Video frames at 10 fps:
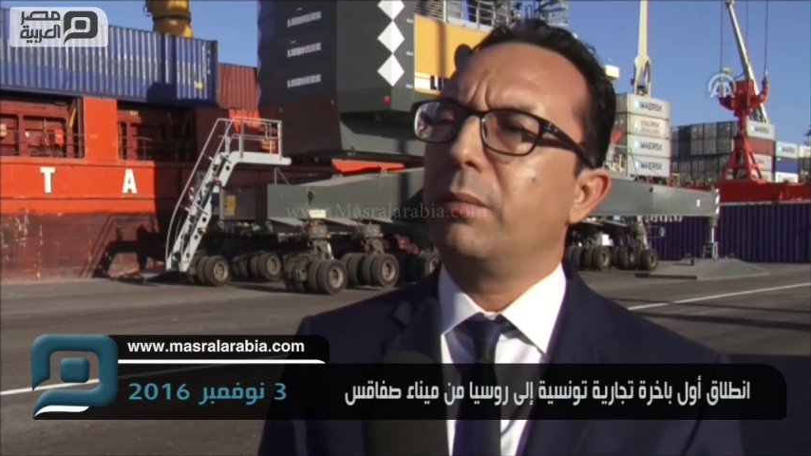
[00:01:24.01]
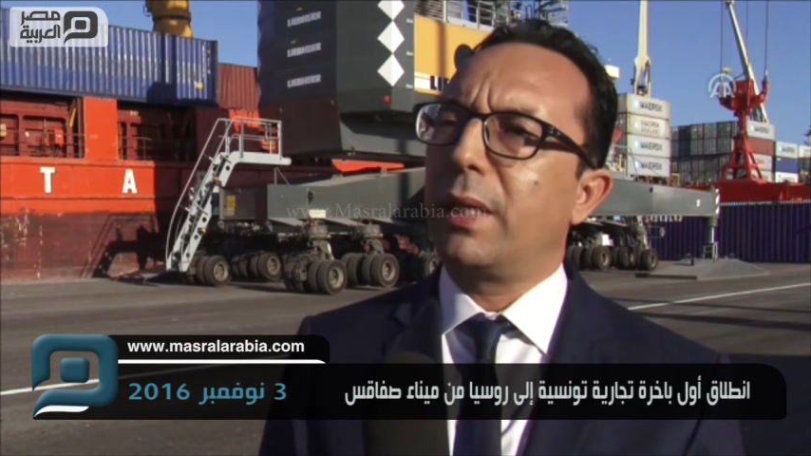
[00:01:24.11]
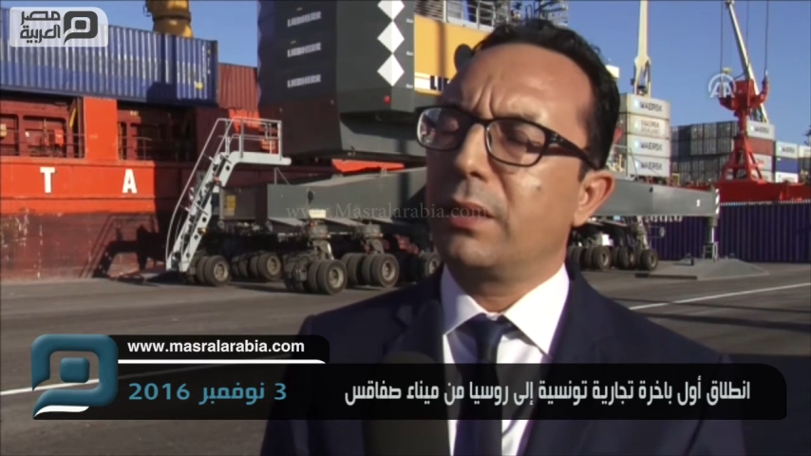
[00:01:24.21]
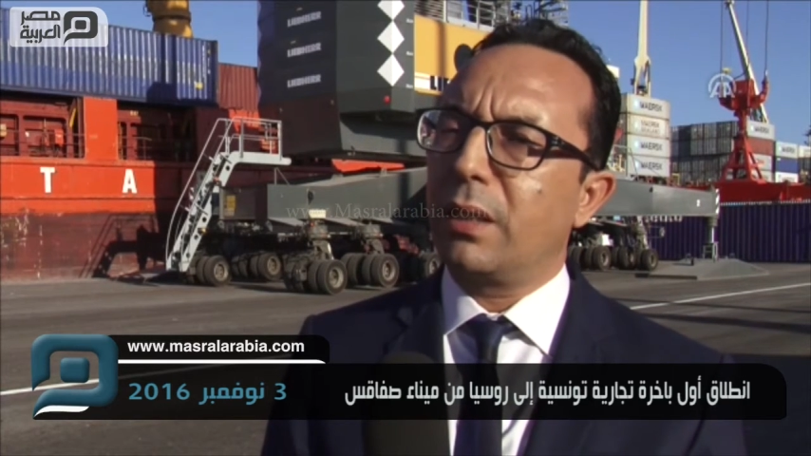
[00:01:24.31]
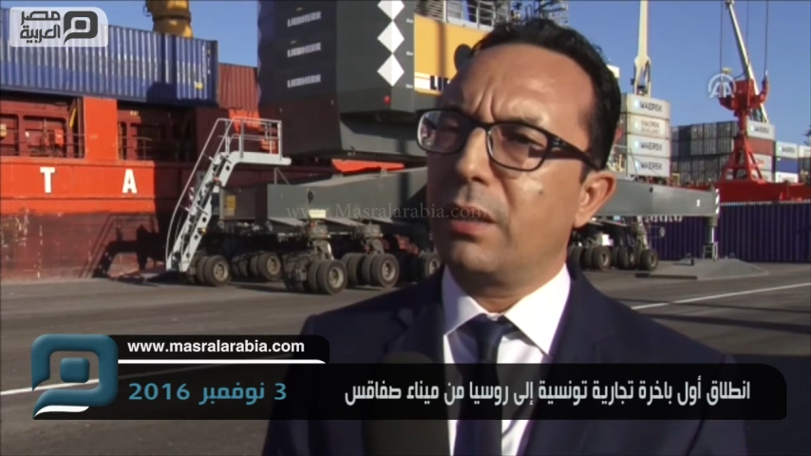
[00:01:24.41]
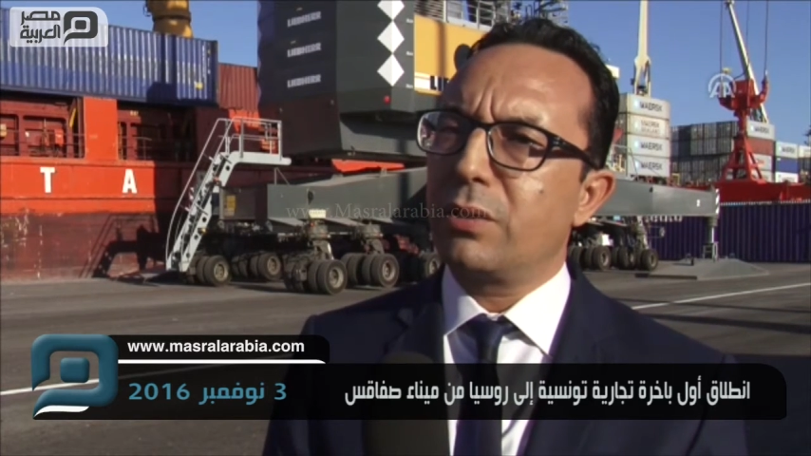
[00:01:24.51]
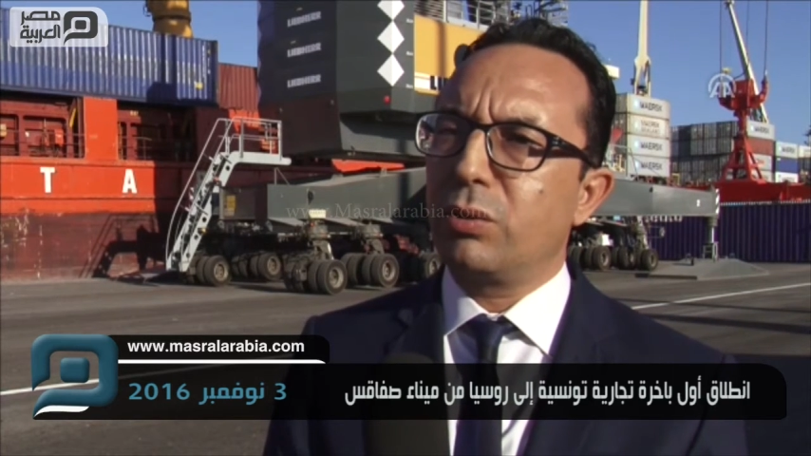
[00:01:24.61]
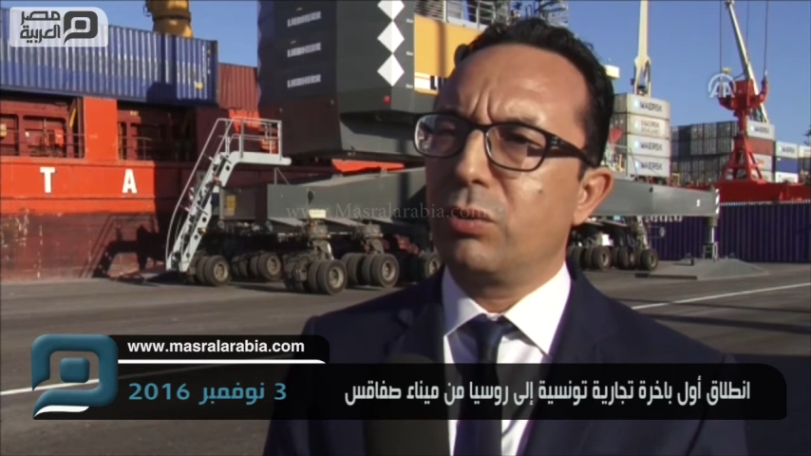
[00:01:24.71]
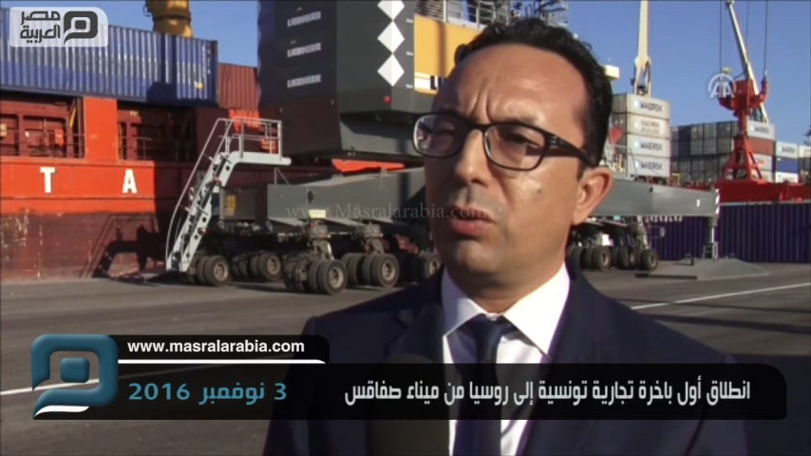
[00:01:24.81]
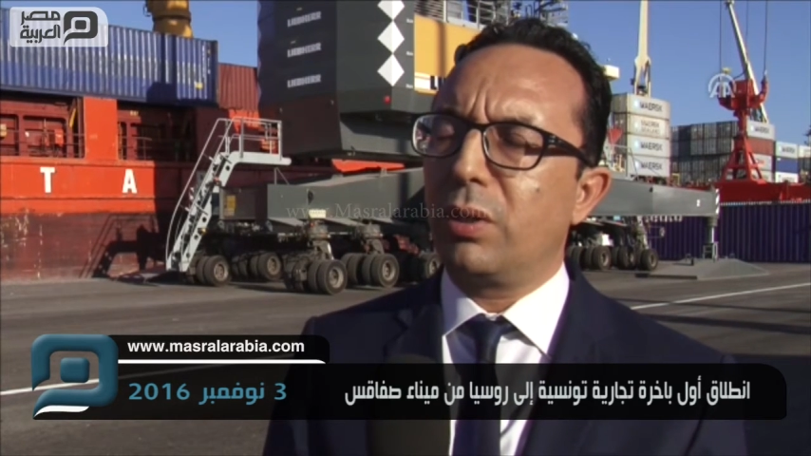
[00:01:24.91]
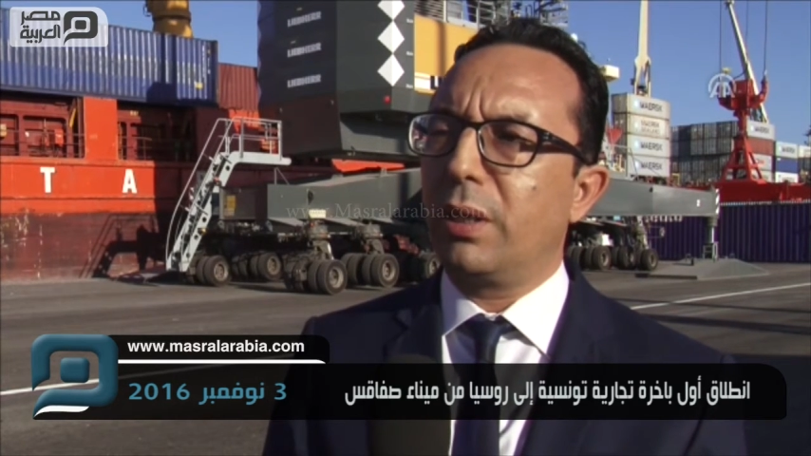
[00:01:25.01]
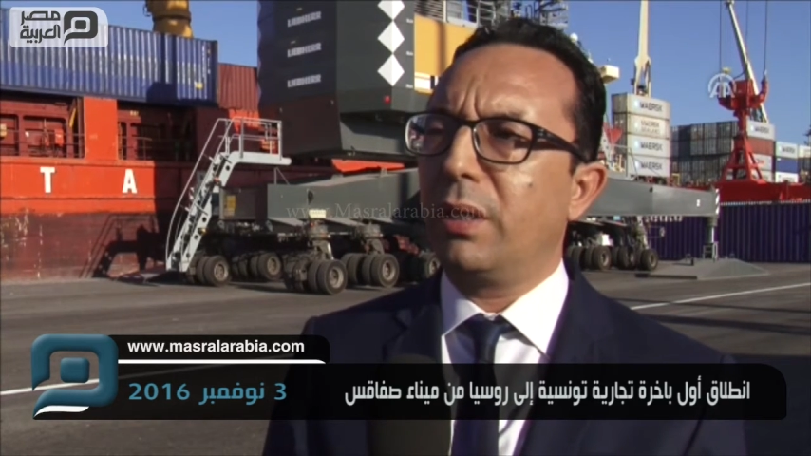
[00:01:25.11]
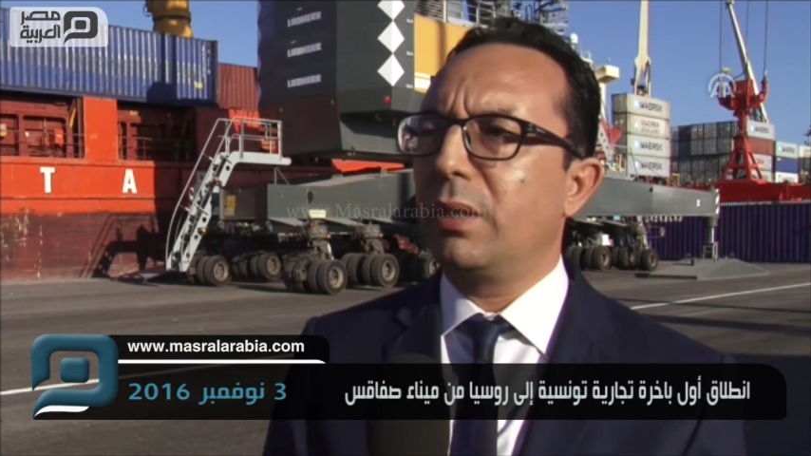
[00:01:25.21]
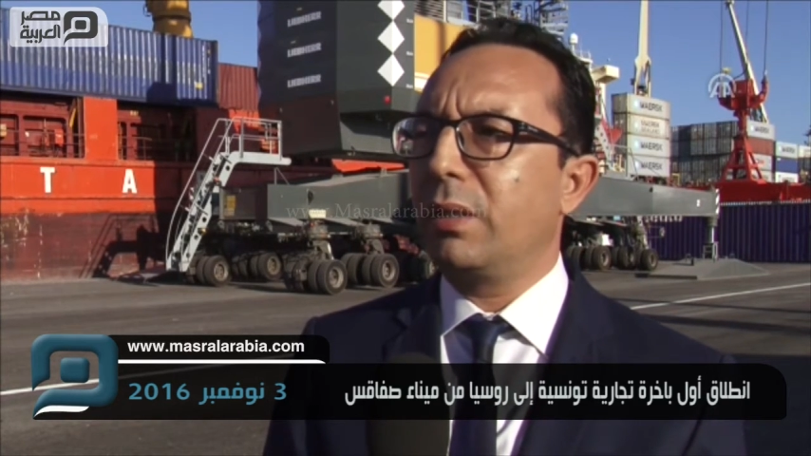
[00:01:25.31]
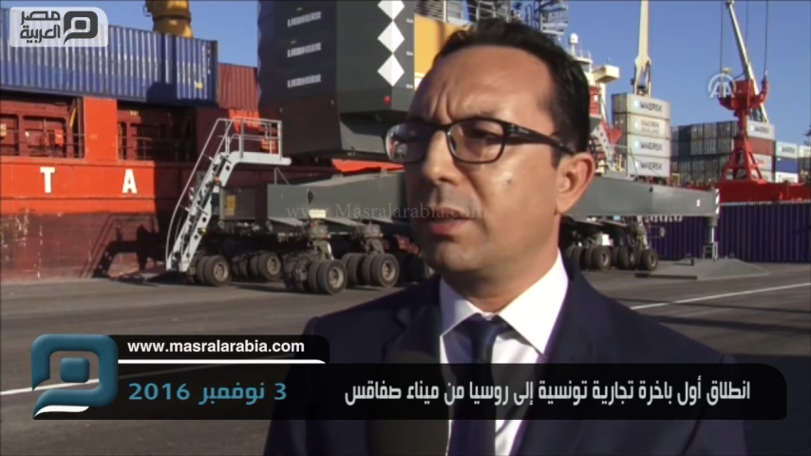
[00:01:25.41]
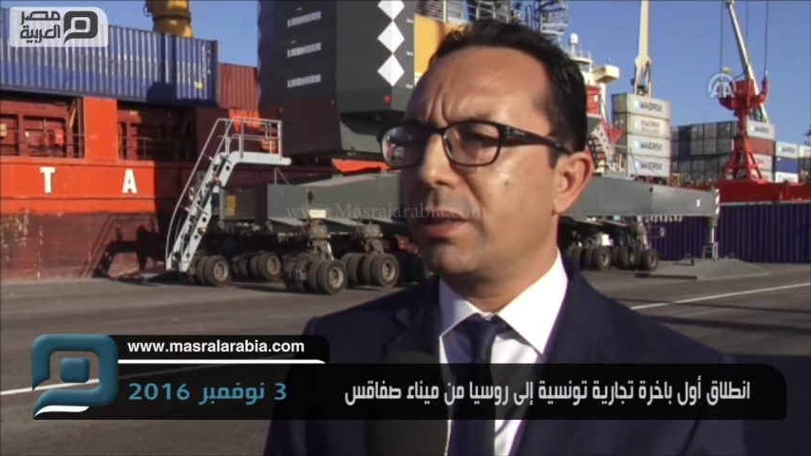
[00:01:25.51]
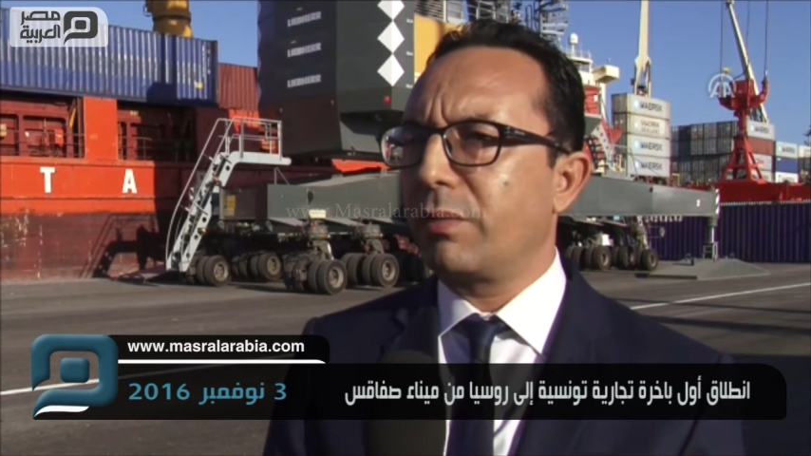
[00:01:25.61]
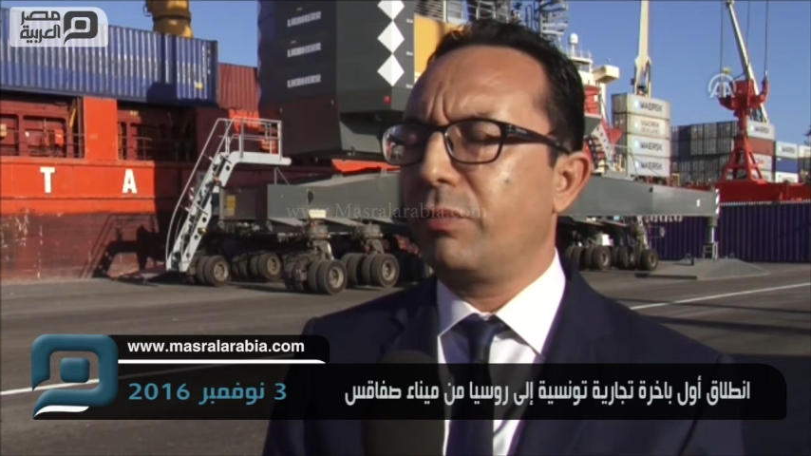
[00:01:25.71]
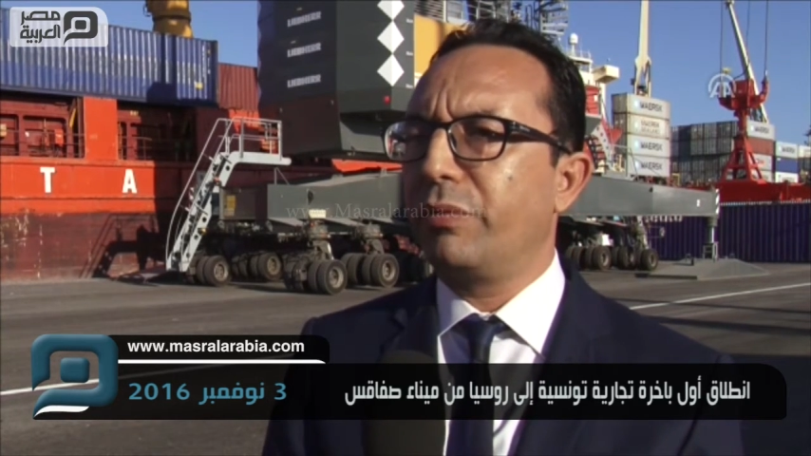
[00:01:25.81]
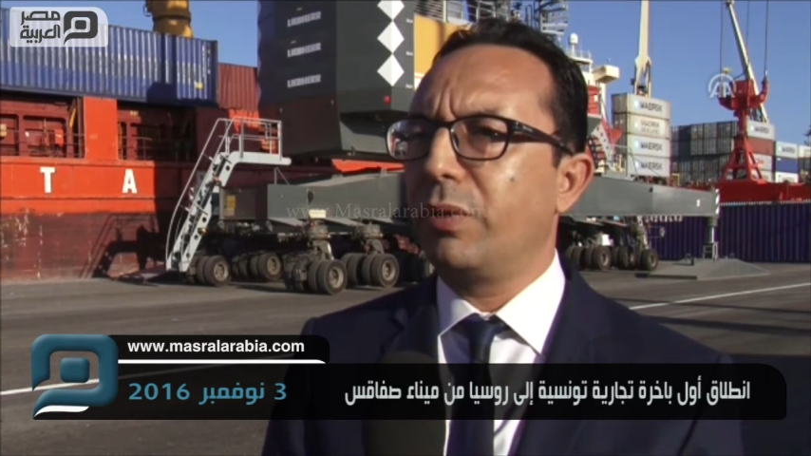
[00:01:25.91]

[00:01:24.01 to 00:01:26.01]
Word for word: عن طريق الصندوق اللي نتصرفوا